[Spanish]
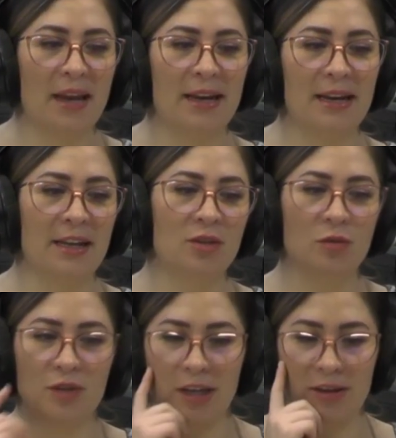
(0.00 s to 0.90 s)
en
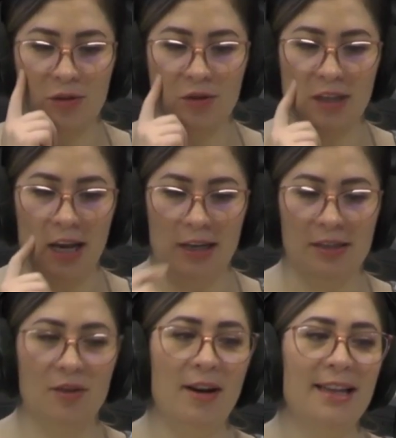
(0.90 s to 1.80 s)
sus redes
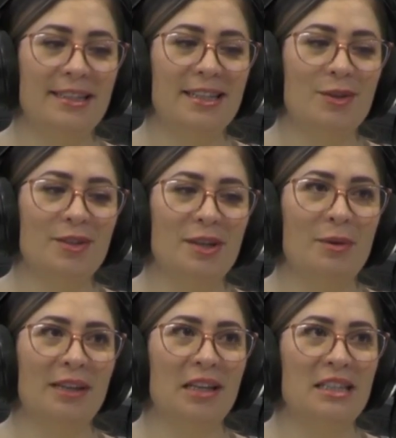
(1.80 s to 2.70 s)
sociales. Son las
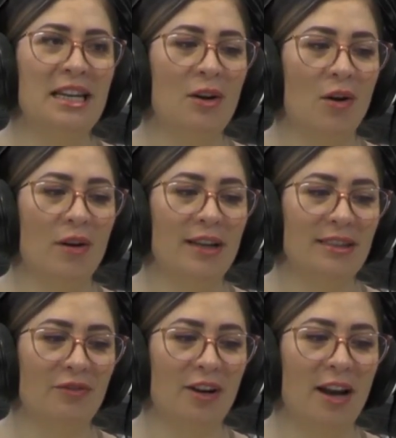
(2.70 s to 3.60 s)
10.55,
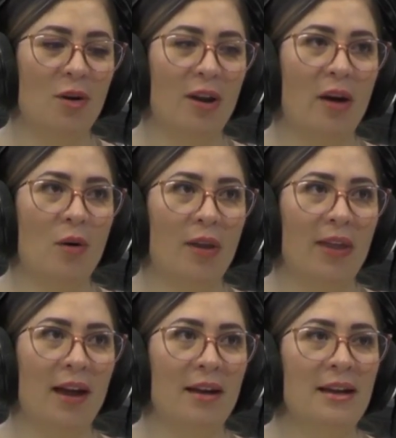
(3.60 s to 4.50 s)
esta fue La Gorda
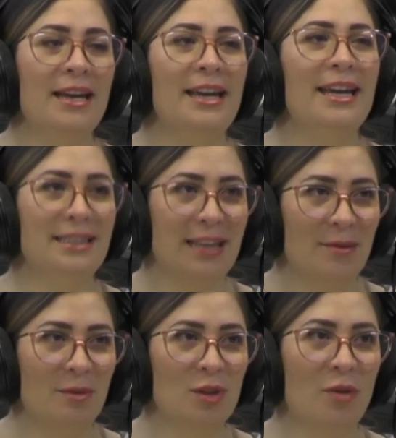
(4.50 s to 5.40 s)
Gorda y
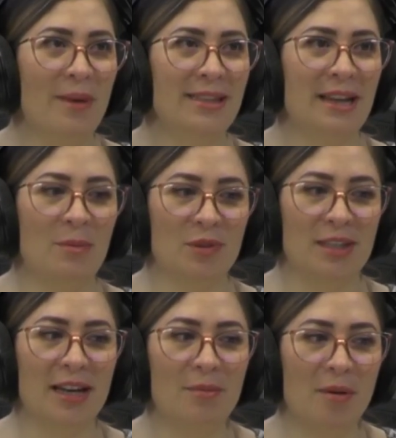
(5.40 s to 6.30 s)
seguimos con más la música y